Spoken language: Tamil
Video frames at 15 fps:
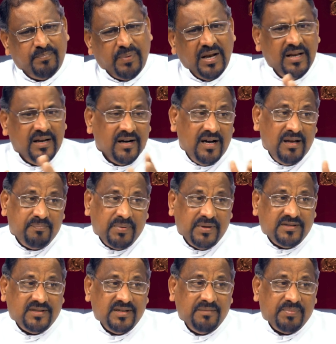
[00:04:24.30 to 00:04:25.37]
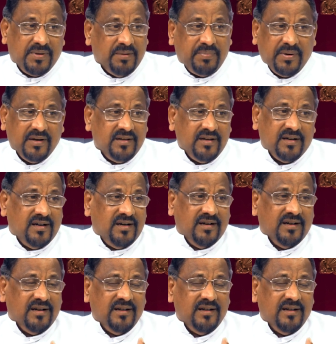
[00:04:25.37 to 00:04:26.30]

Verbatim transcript: பலிகளை பற்றி பிற பகுதிகள்